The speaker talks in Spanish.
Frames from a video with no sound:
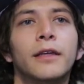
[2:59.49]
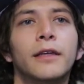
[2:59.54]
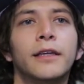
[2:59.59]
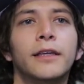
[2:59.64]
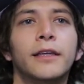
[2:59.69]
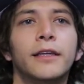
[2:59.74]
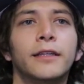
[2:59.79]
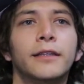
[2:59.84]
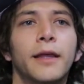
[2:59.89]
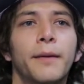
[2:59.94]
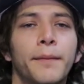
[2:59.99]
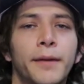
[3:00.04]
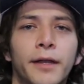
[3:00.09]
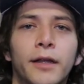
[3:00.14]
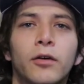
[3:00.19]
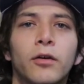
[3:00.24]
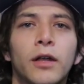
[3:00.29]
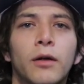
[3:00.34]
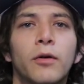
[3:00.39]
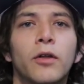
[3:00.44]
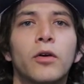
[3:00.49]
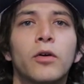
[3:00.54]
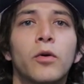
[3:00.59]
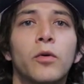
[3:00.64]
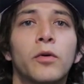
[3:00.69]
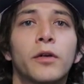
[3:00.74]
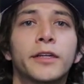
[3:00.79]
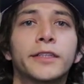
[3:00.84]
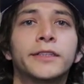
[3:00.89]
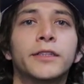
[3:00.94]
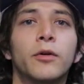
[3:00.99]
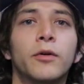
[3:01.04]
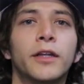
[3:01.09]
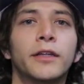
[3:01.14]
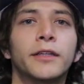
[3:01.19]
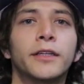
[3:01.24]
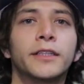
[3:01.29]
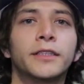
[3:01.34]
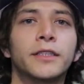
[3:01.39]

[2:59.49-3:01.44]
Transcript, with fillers: Y también he colaborado con un restaurante